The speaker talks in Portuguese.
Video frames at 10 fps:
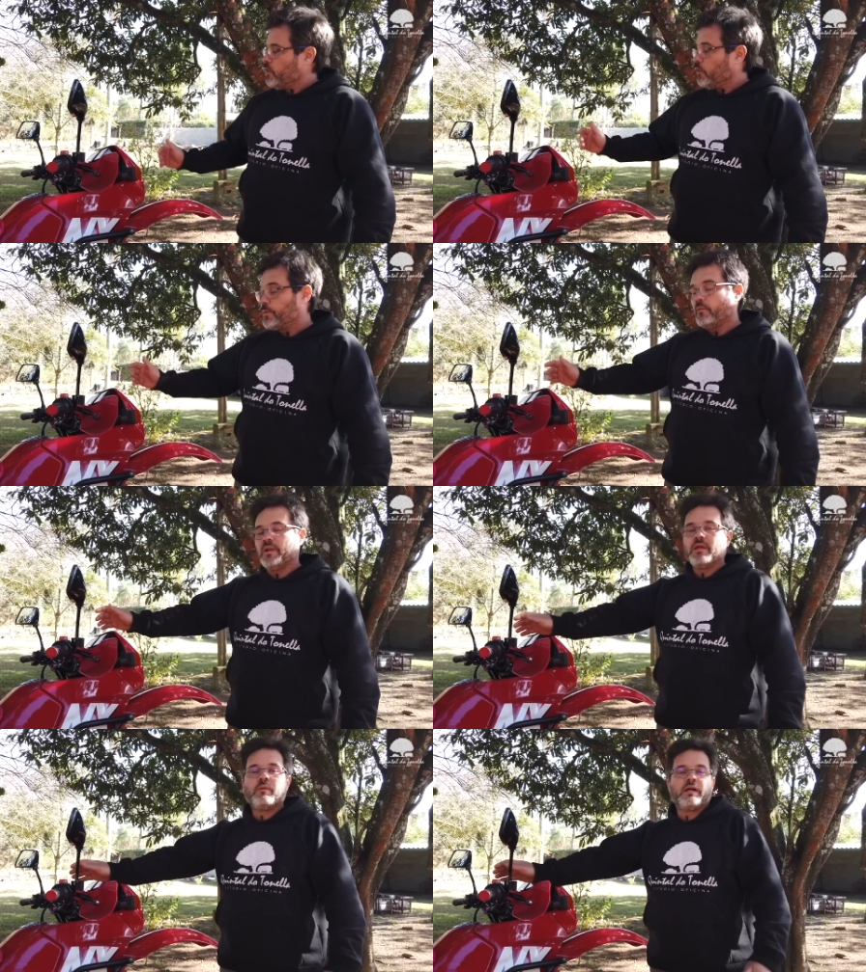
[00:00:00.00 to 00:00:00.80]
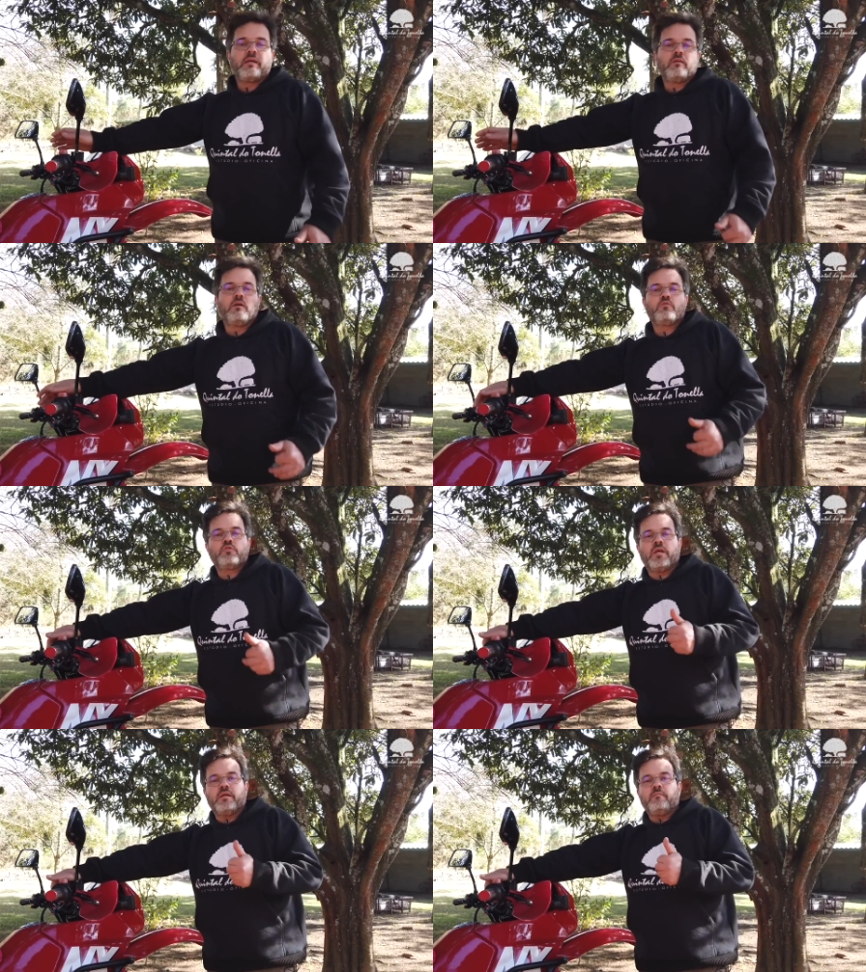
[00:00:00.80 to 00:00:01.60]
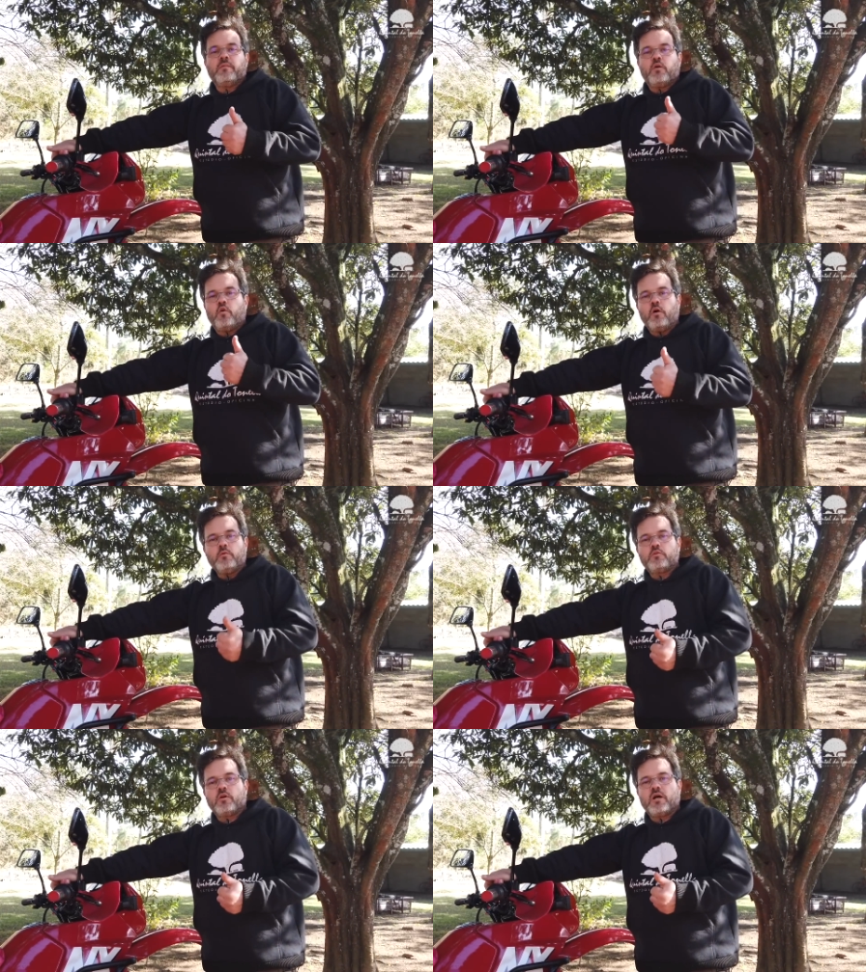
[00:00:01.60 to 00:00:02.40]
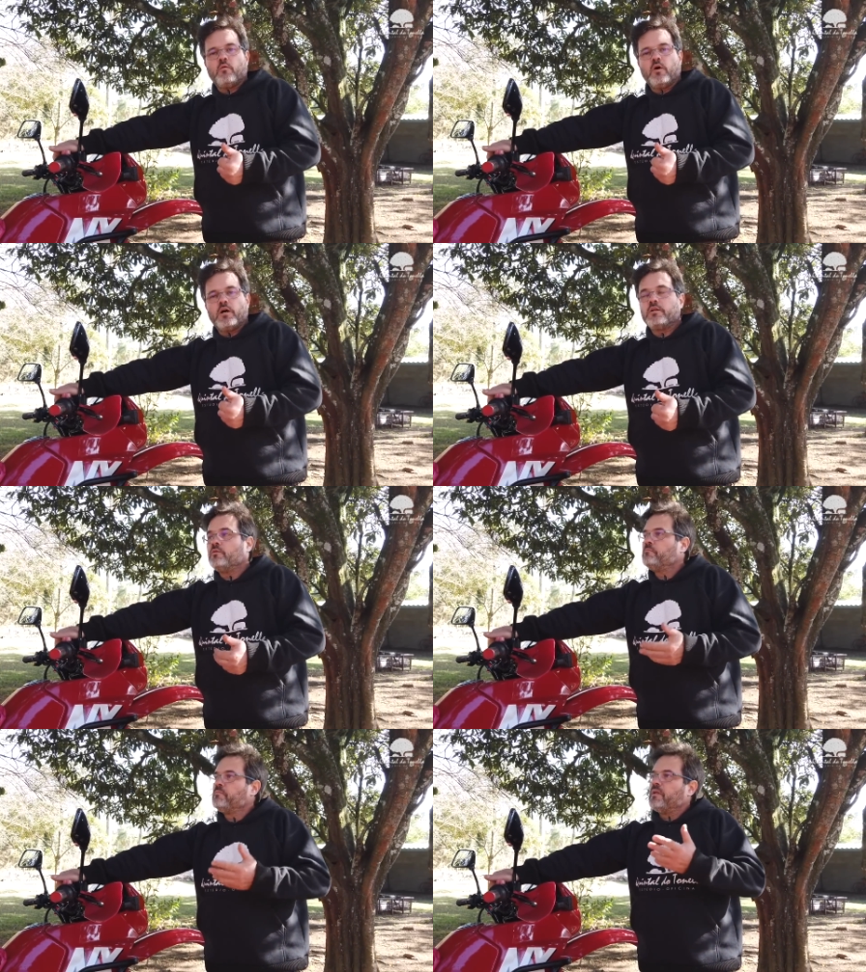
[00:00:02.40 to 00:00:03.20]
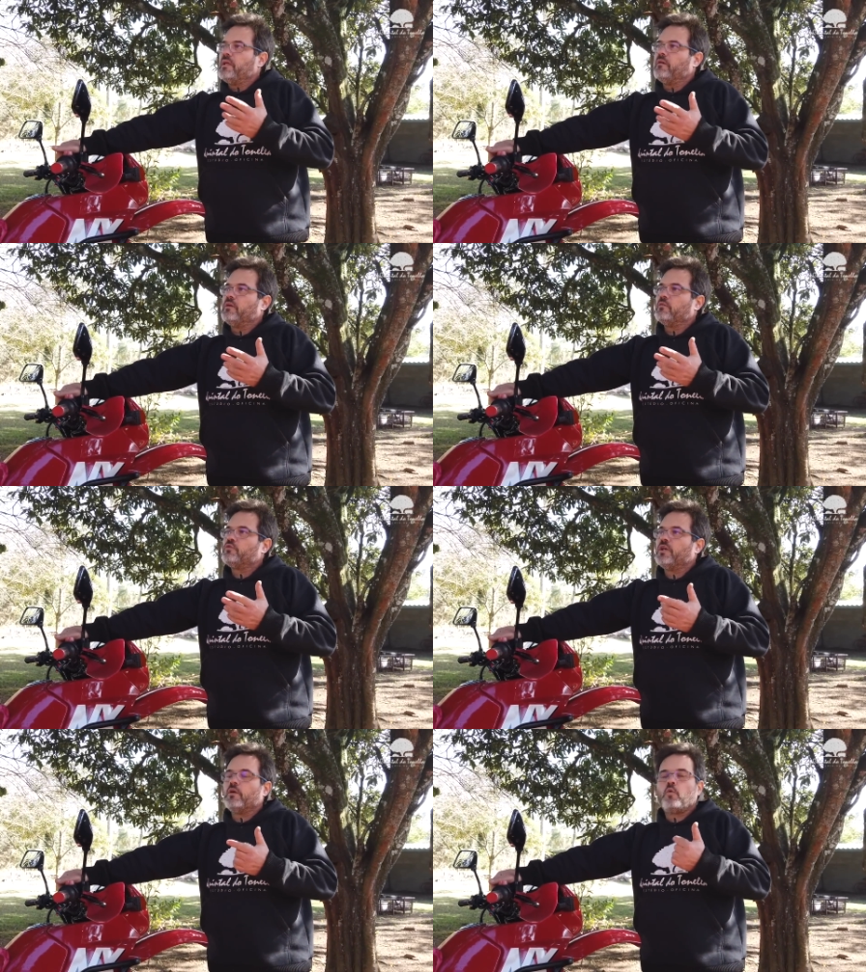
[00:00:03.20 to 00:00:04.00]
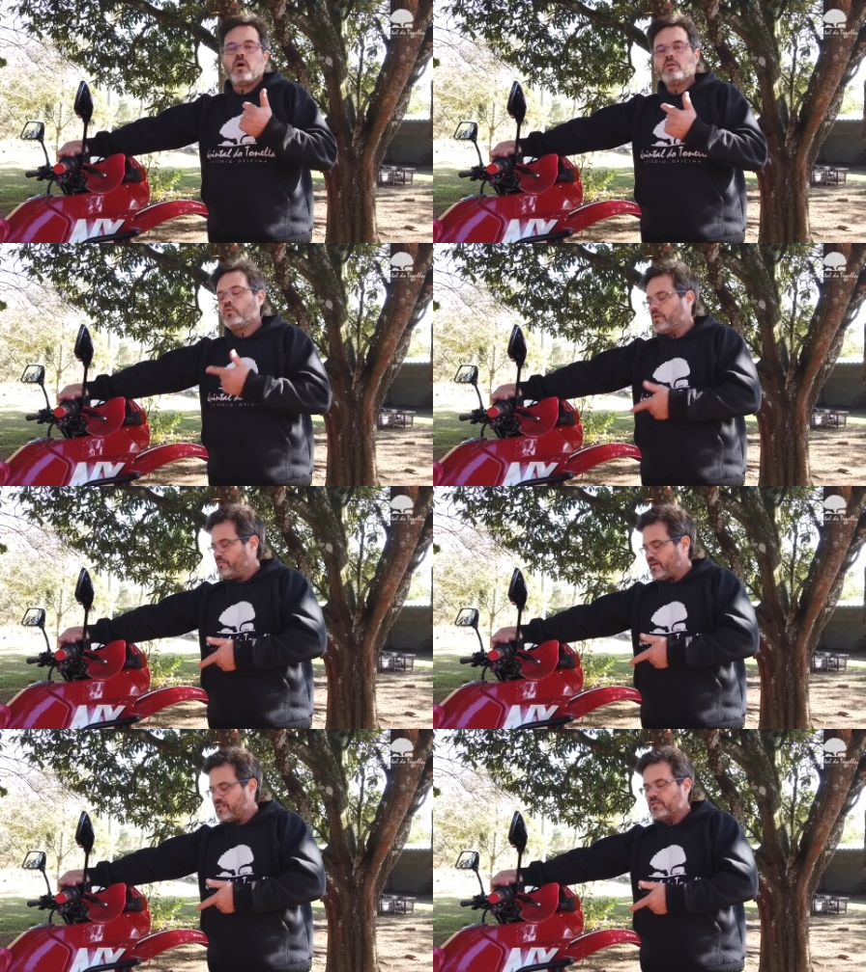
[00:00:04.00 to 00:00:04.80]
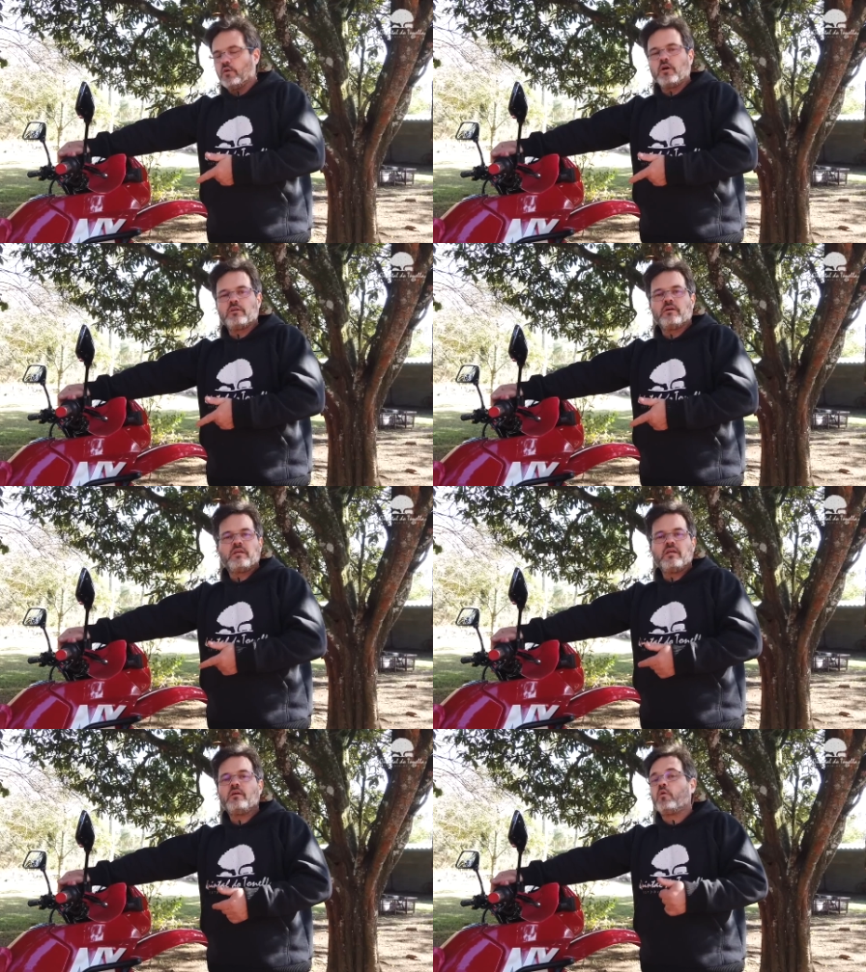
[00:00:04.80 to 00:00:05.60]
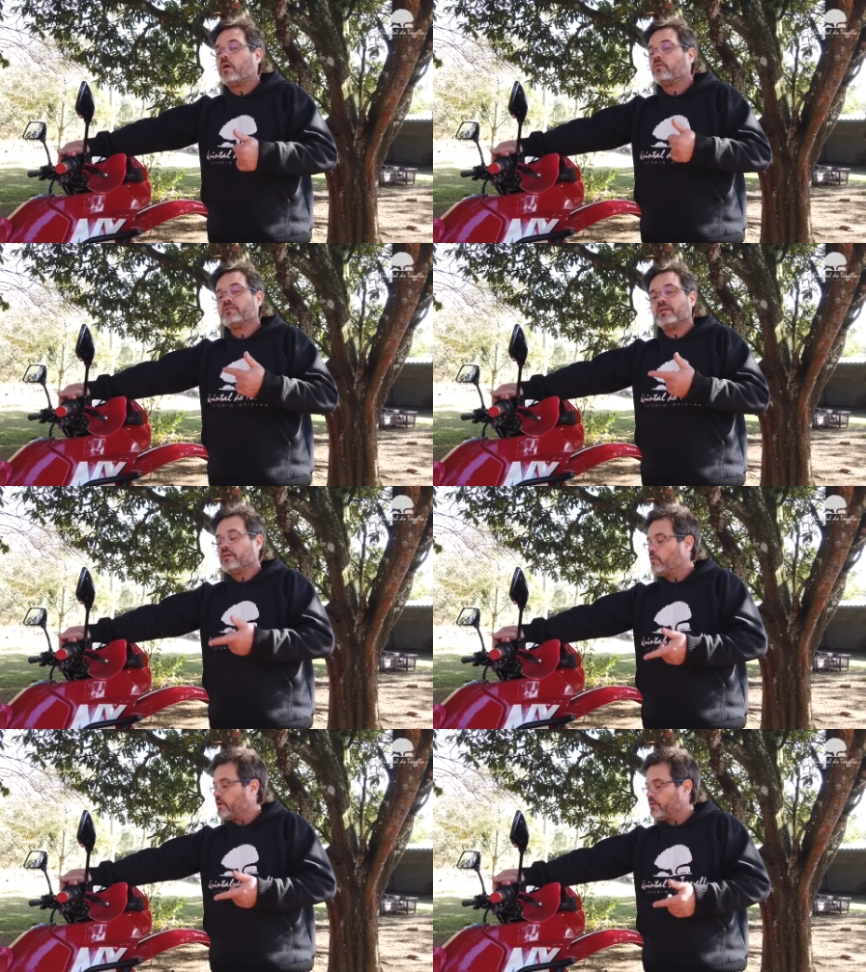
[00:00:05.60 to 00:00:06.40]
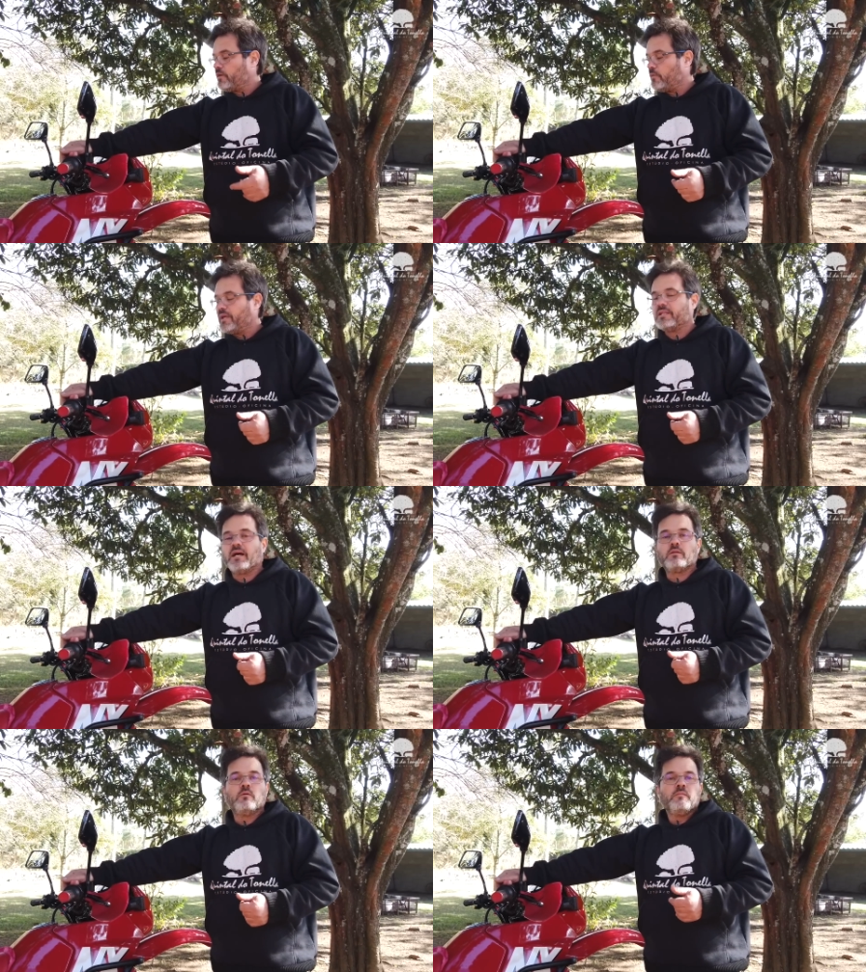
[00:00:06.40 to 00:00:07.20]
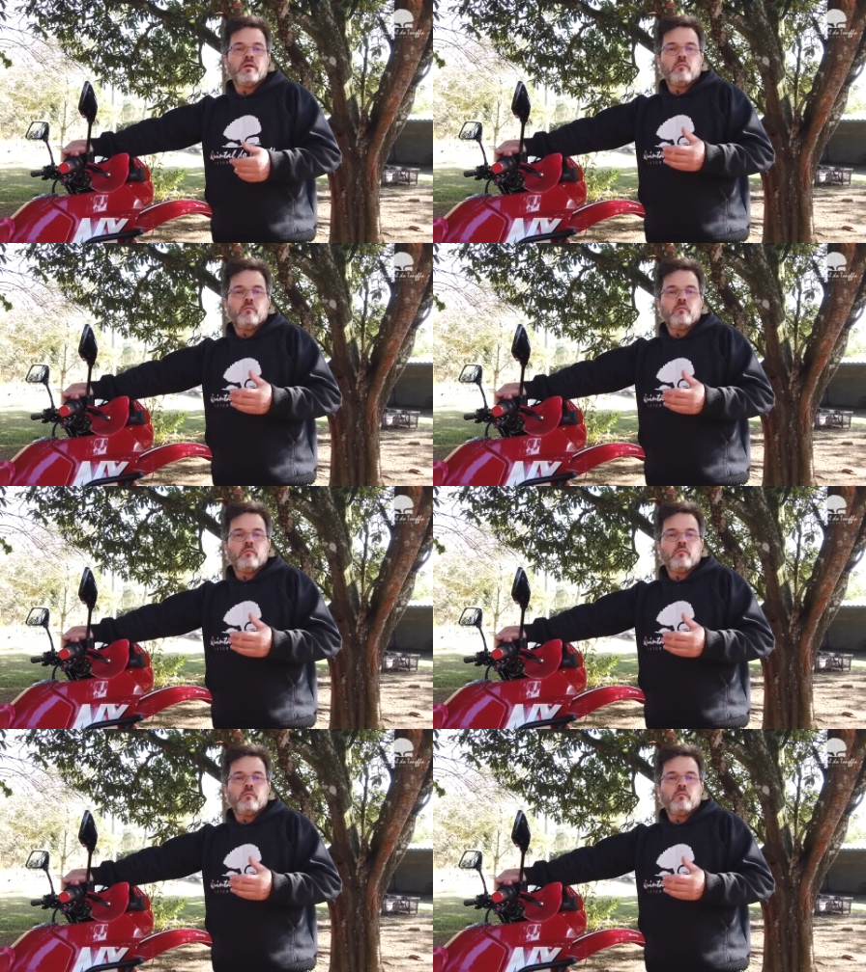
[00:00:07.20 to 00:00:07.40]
O problema é que eu não sei como trocar o óleo, eu não sei quanto que vai de óleo aqui, qual que seria o óleo recomendado.